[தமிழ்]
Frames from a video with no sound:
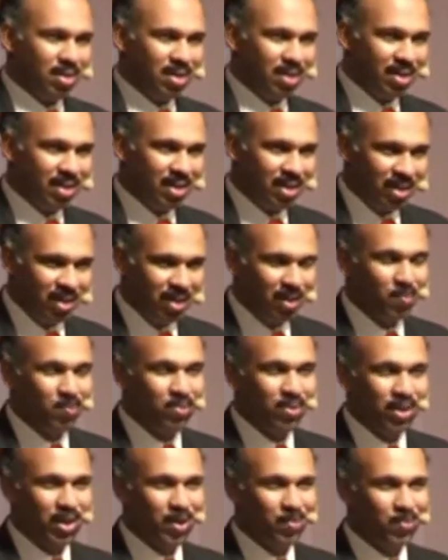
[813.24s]
அவருக்கு என்ன
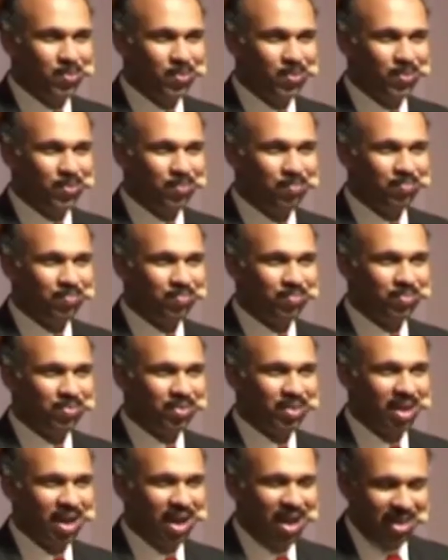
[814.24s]
பிரியமோ
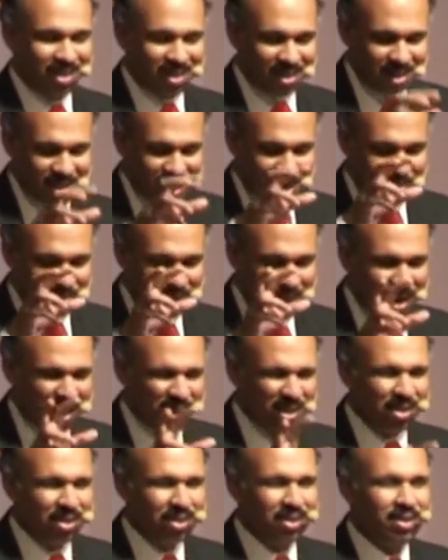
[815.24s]
அதை நாம்
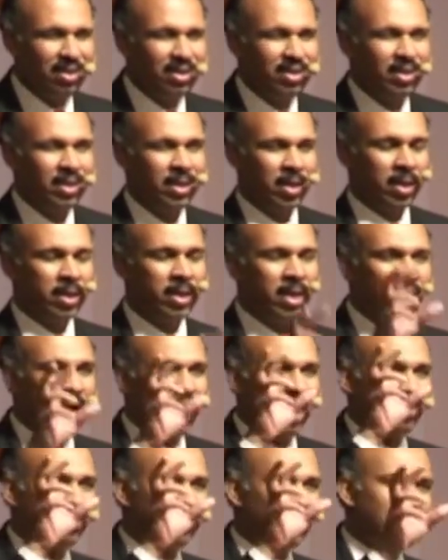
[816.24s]
அறிந்து
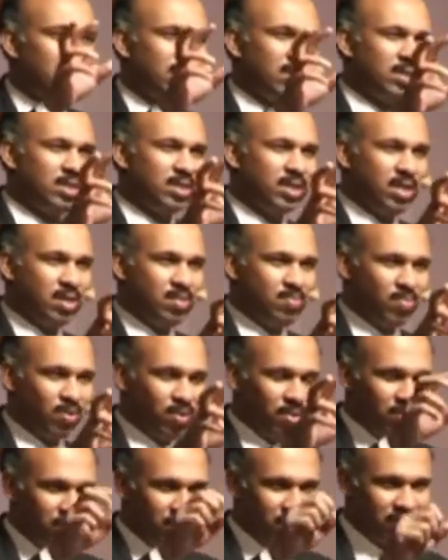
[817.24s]
அவருக்கு
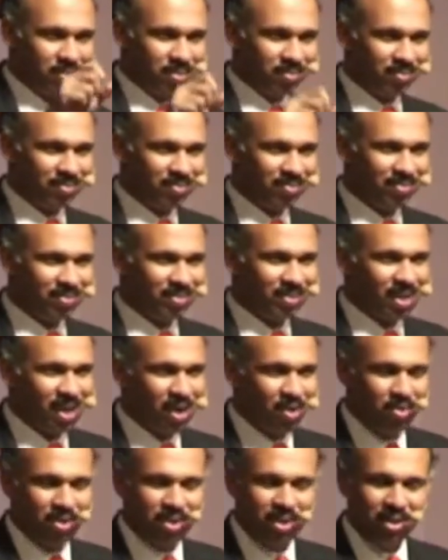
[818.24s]
செய்யும் பொழுது
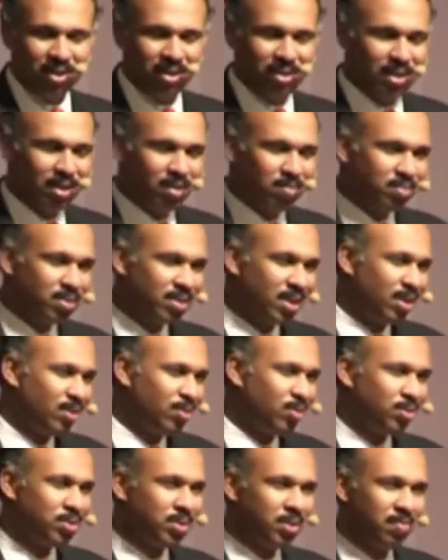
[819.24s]
அவருடைய இருதயம்
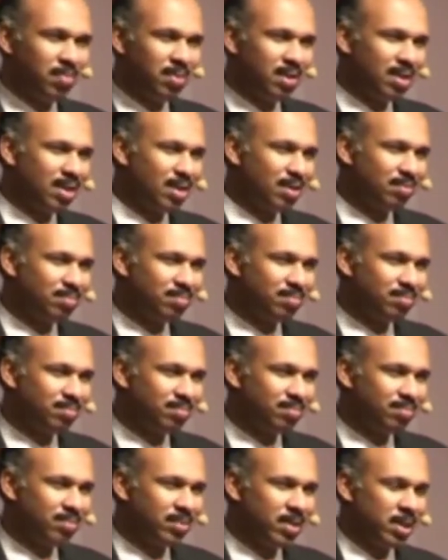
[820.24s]
சந்தோஷம் அடை
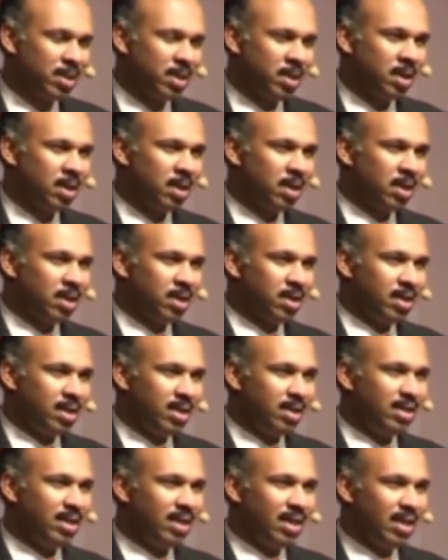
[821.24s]

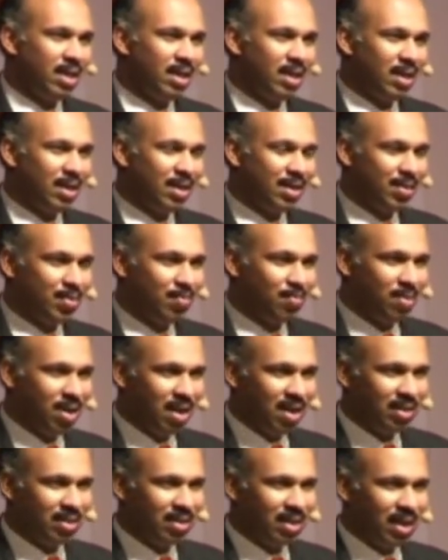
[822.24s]
இந்த
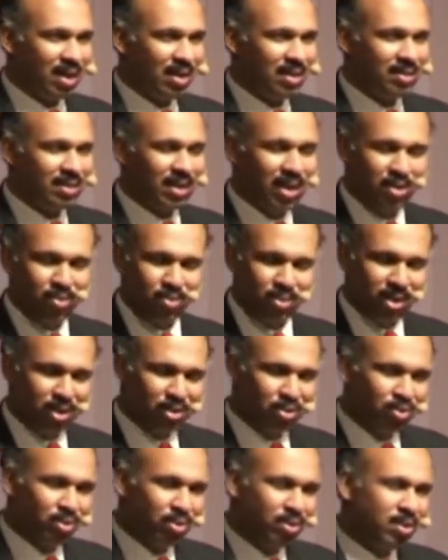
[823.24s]
மார்த்தாள்
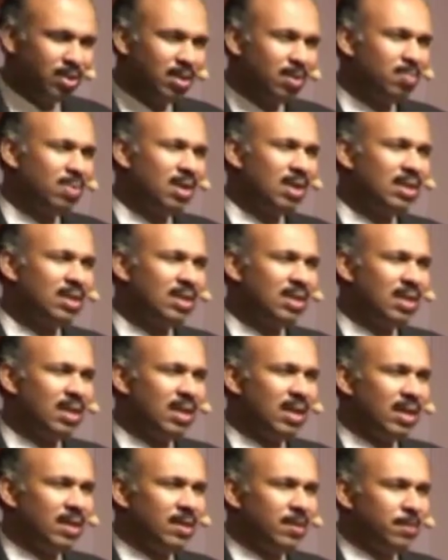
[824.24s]
தன்னுடைய சொந்த
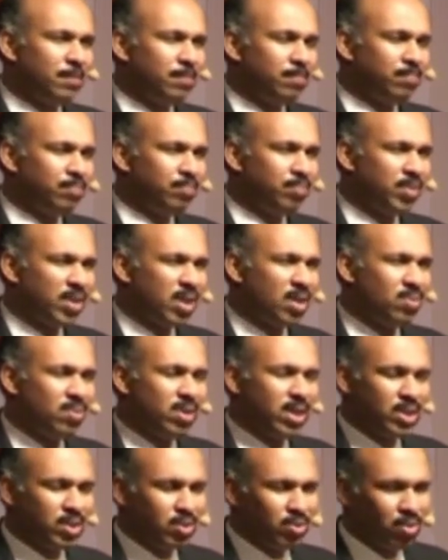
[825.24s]
பலத்தில்
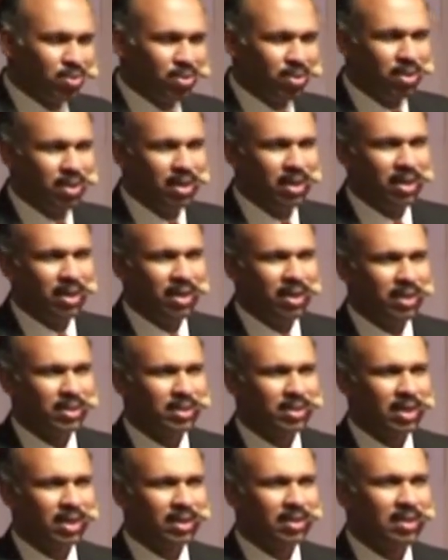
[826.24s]
தன்னுடைய சொந்த
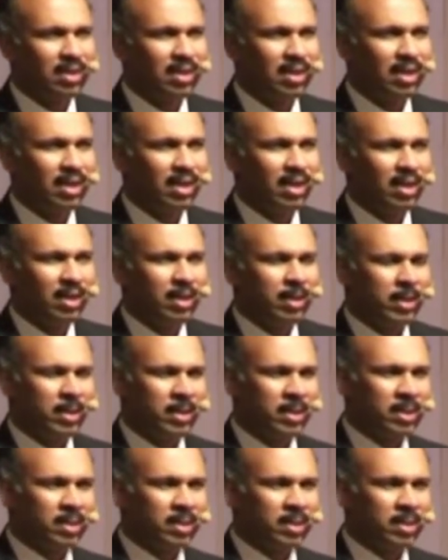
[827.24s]
சக்தியில்